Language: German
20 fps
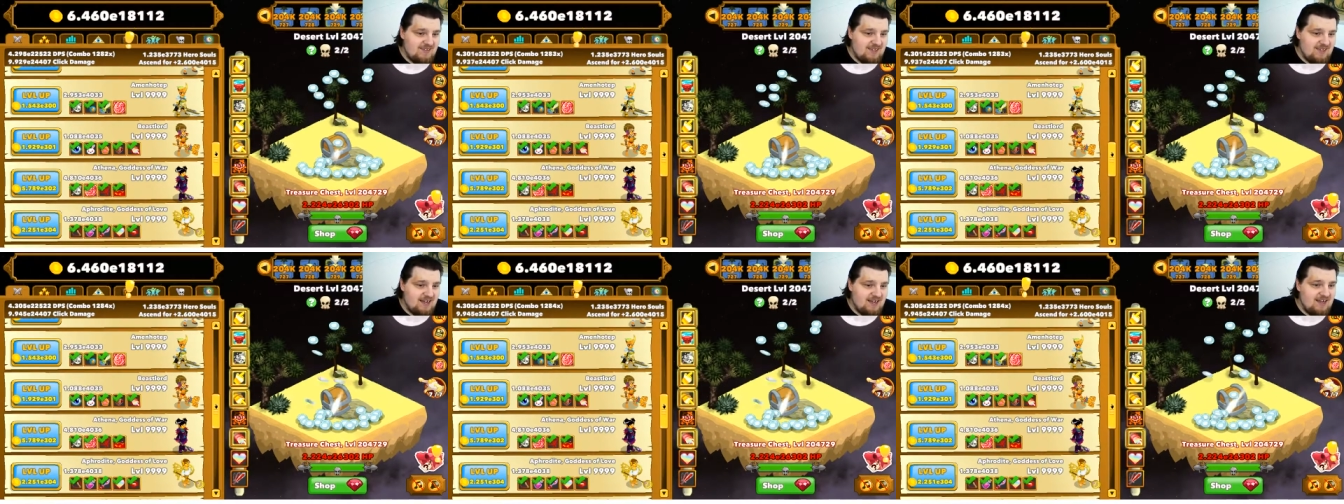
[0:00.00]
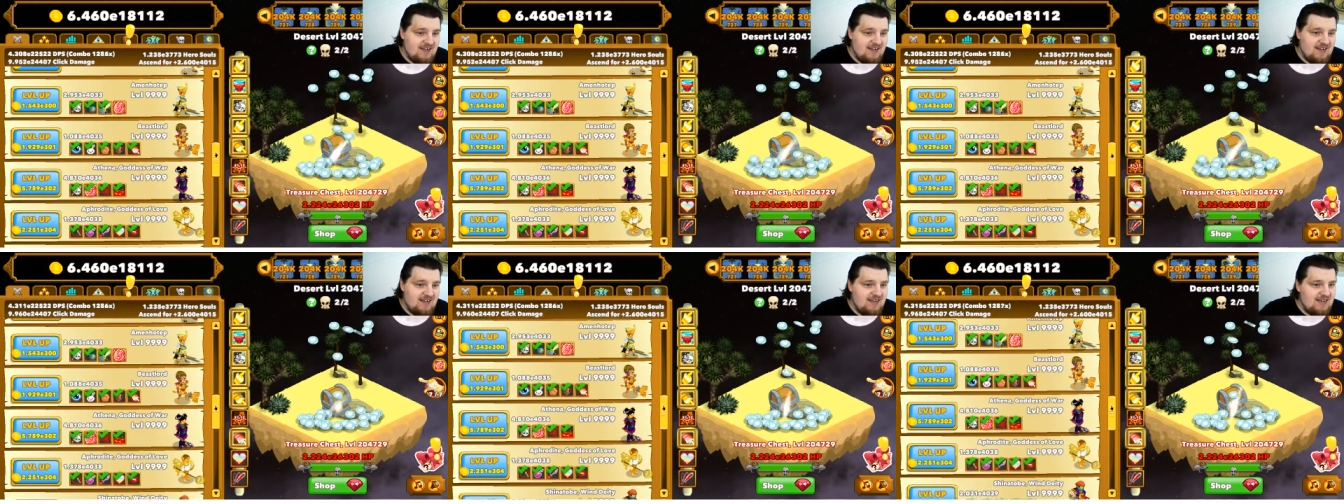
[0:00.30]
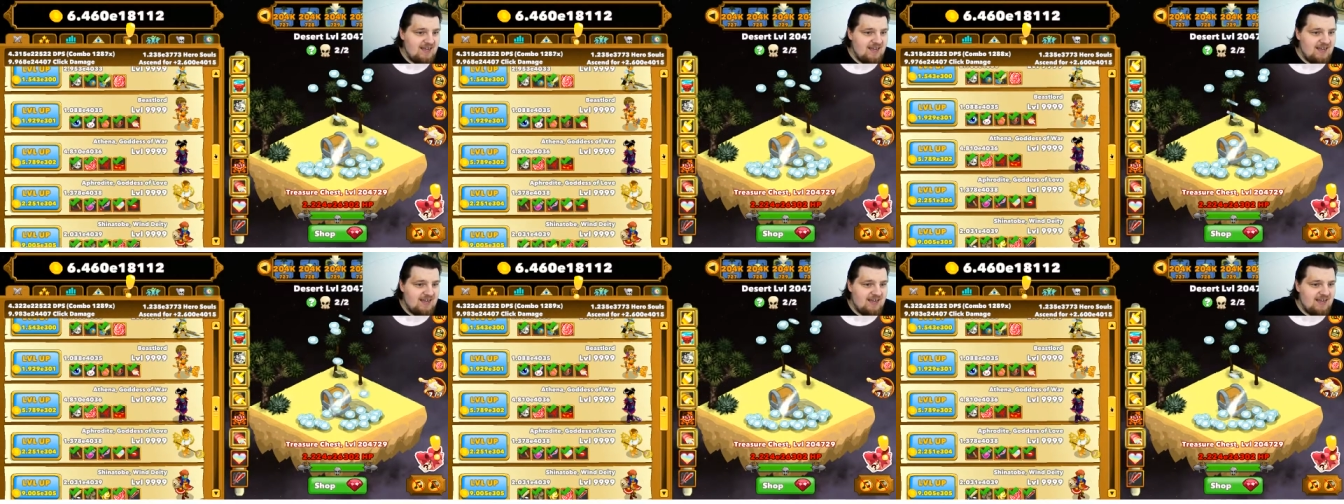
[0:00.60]

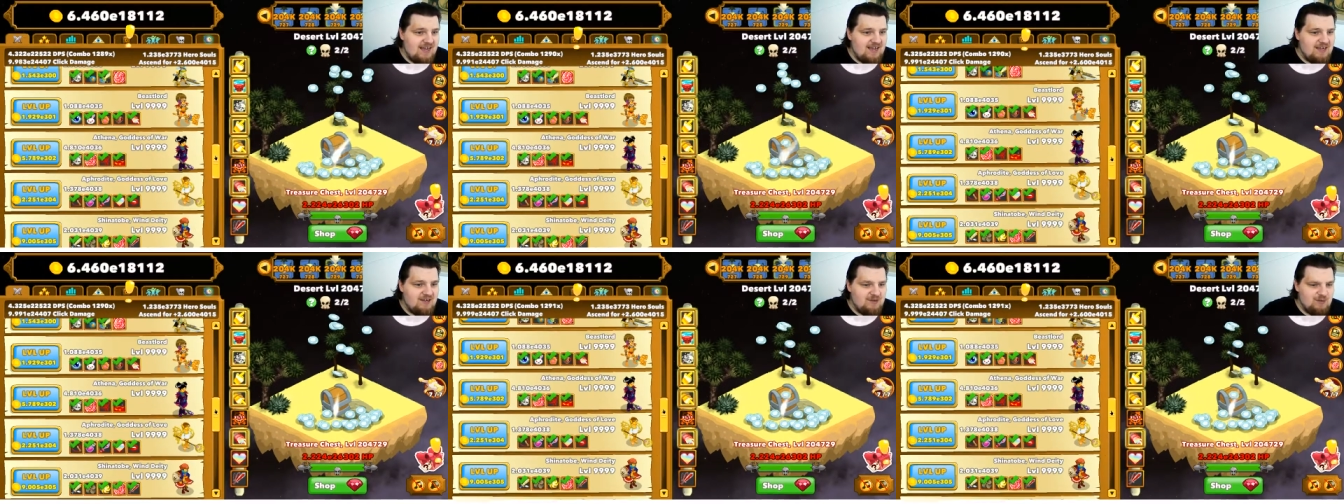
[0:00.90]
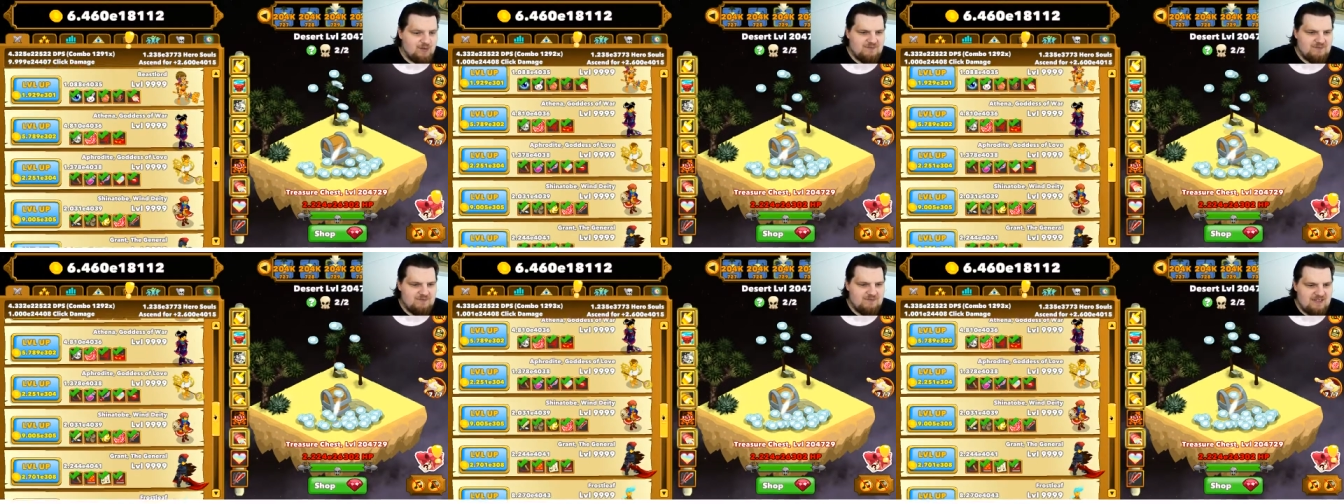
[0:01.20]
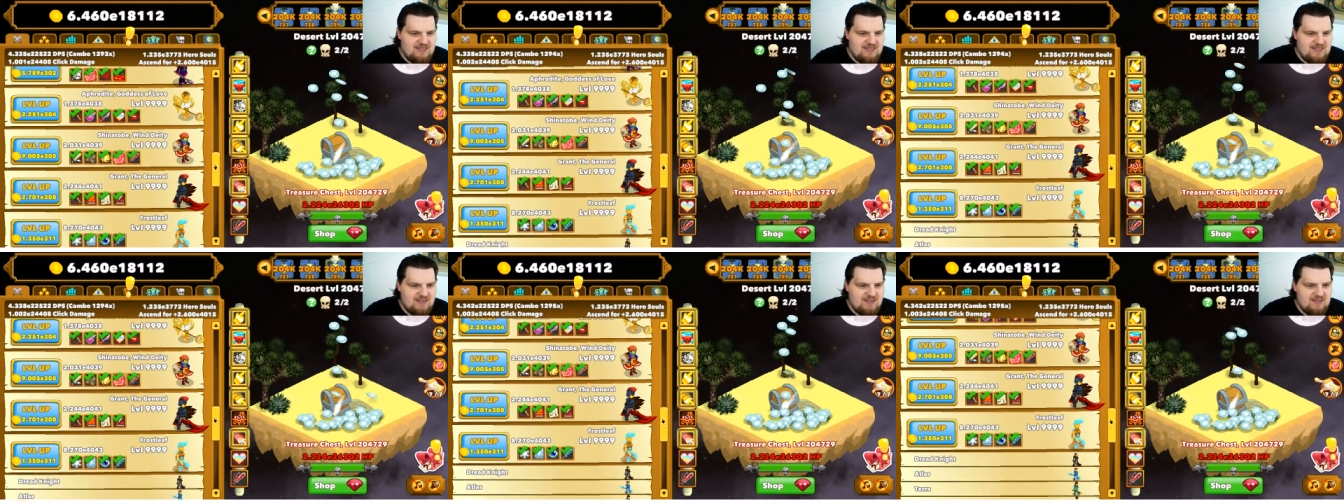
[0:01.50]
Äh, gut.
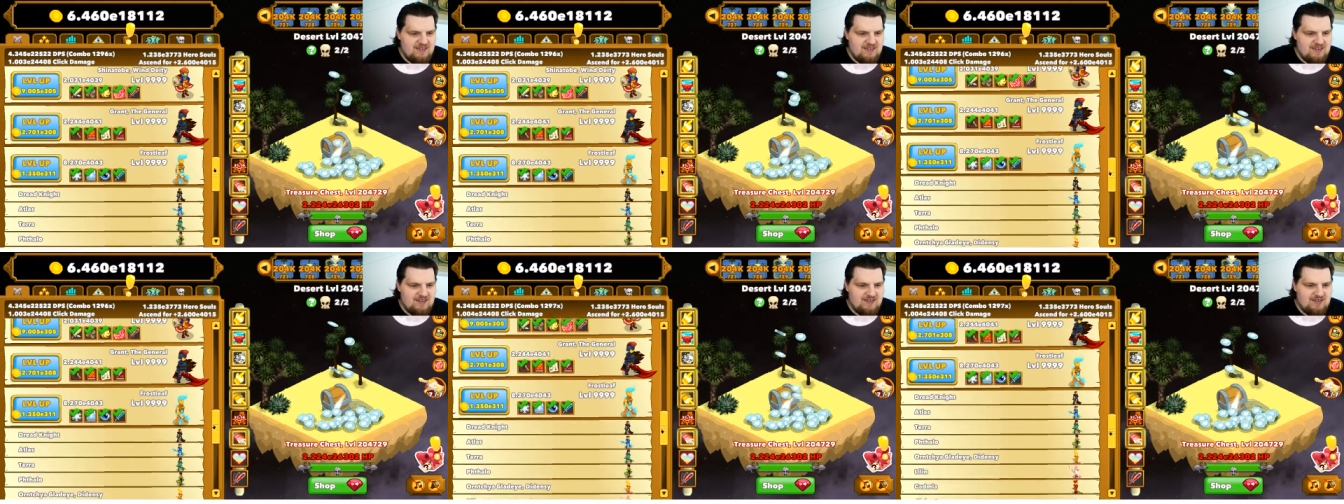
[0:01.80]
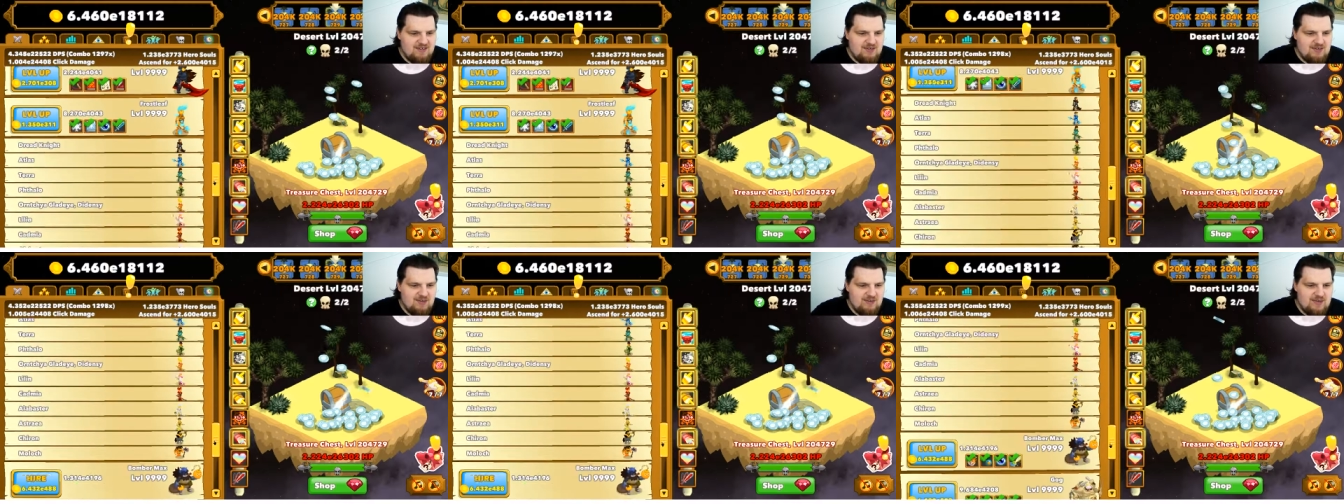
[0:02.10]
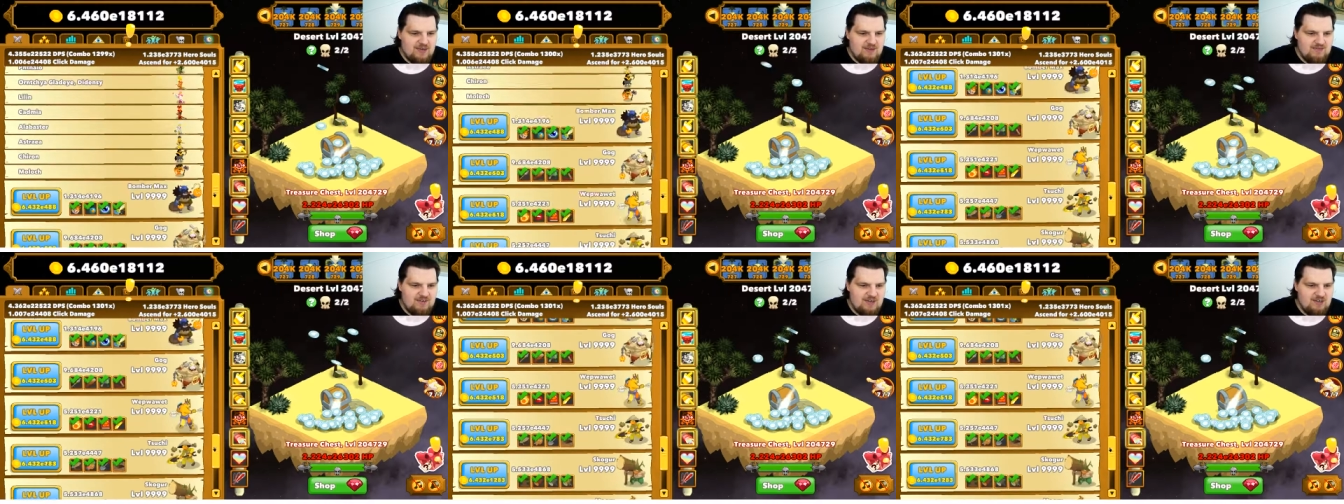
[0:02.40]
Genau, hier
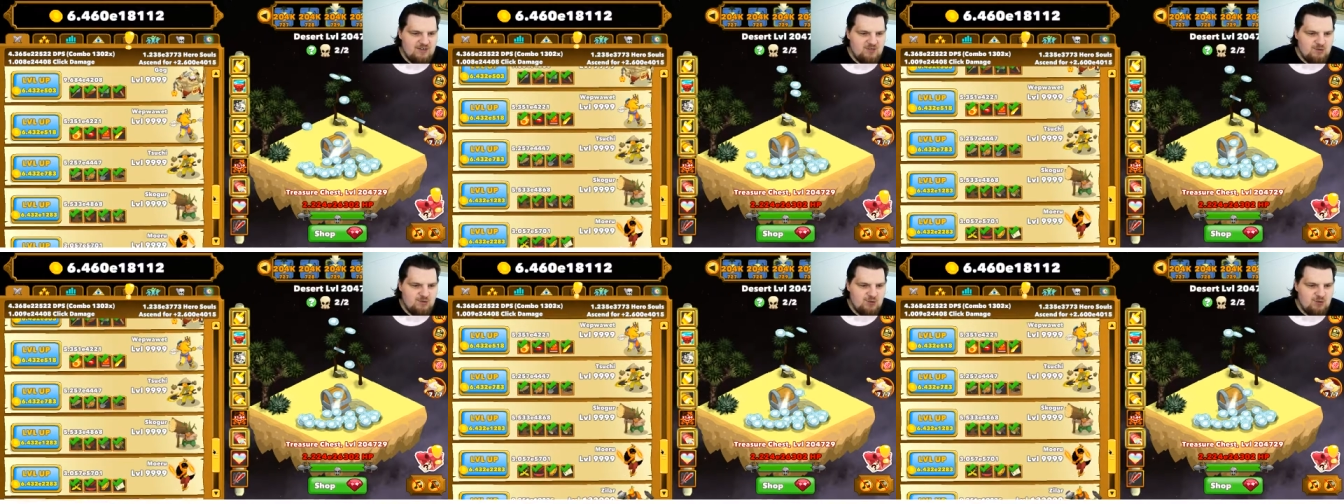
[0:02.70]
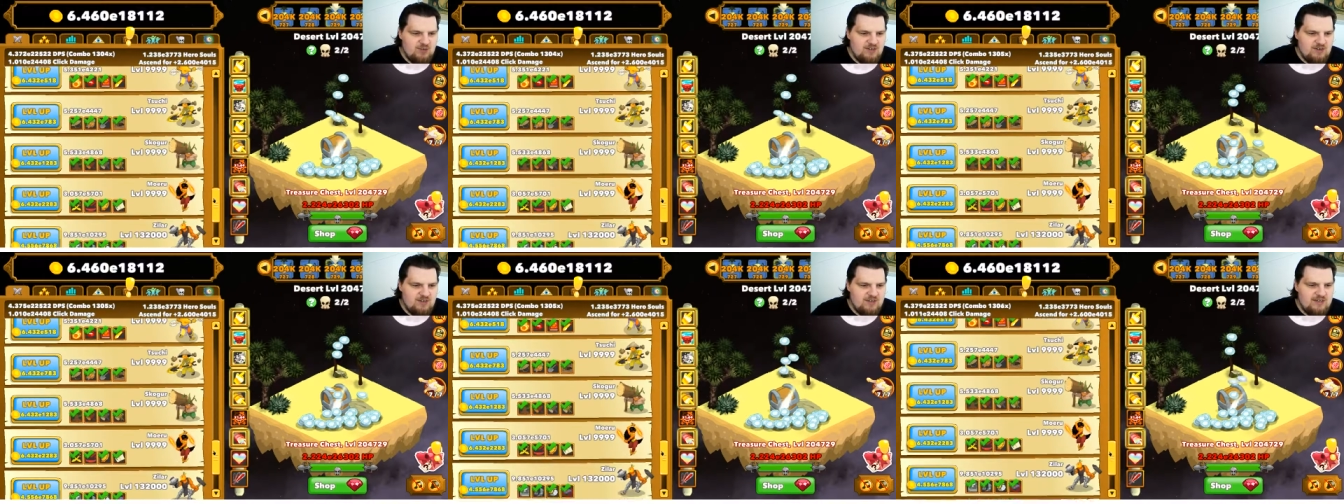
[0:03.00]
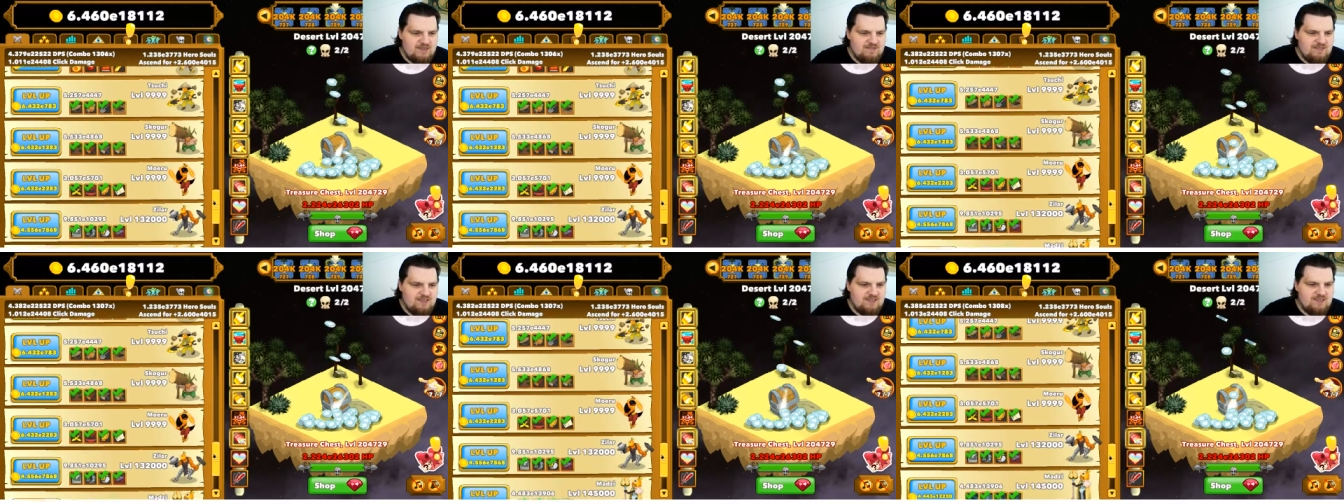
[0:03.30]
haben wir alle schon
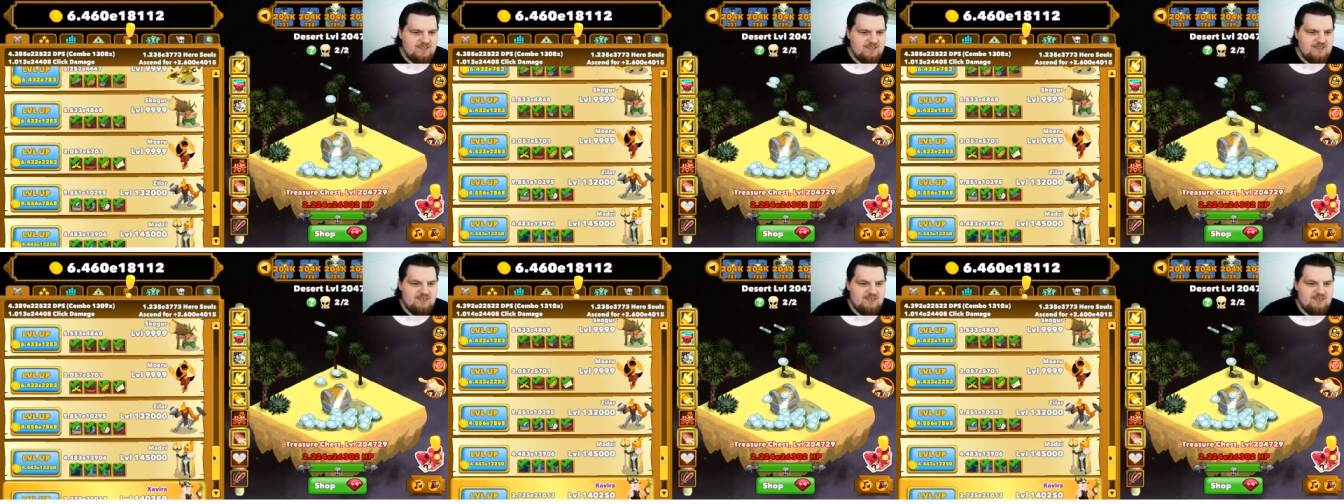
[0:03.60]
hochgelevelt.